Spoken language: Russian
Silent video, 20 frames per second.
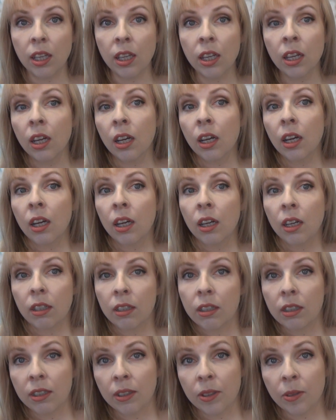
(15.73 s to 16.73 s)
И,
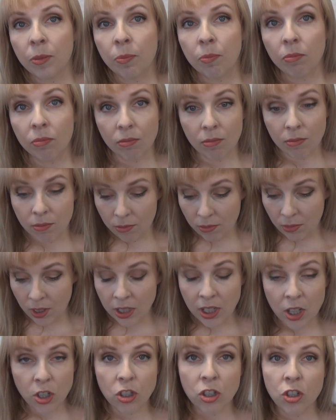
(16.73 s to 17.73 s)

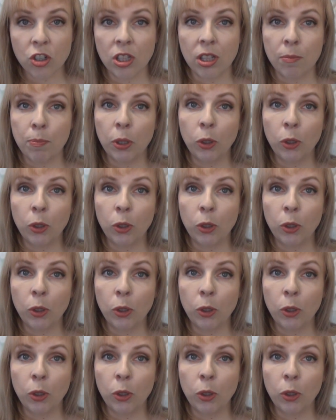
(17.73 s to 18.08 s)
конечно же,